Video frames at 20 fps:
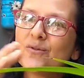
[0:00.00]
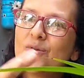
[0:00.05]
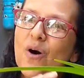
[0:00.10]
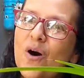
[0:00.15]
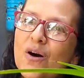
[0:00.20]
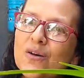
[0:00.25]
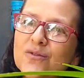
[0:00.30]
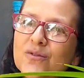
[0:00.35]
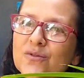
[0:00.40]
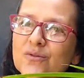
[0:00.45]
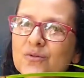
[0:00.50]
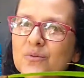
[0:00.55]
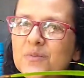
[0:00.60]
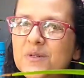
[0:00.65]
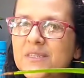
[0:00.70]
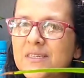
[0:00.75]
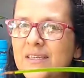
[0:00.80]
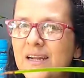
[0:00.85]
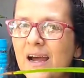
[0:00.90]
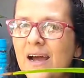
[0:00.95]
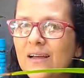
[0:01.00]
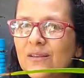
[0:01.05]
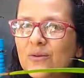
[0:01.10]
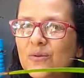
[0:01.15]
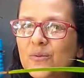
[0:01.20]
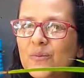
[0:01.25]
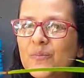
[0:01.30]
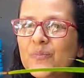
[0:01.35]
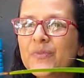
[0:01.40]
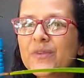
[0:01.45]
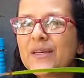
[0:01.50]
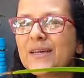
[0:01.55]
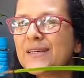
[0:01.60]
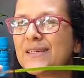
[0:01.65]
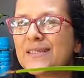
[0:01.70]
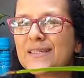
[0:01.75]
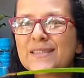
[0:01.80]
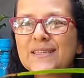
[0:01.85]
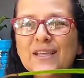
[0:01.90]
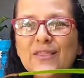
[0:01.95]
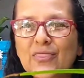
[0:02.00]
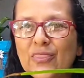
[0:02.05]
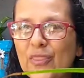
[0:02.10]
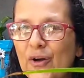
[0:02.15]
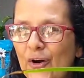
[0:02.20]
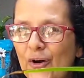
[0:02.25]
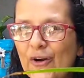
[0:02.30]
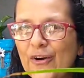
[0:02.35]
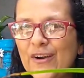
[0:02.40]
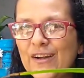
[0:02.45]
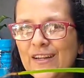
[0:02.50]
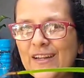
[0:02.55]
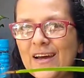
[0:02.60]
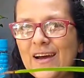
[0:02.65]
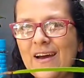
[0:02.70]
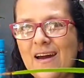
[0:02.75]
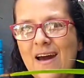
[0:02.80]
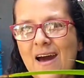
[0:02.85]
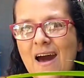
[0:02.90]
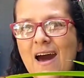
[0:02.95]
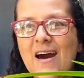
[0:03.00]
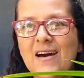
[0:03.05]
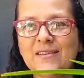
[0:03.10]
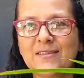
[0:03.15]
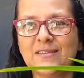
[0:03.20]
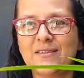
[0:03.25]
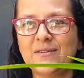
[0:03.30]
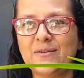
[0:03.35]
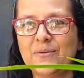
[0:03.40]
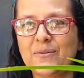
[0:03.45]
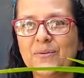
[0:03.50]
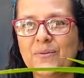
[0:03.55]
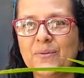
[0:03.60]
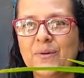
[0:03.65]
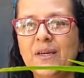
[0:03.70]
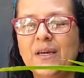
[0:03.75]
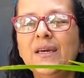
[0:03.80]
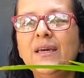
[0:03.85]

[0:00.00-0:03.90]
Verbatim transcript: O nosso substrato se torna ácido,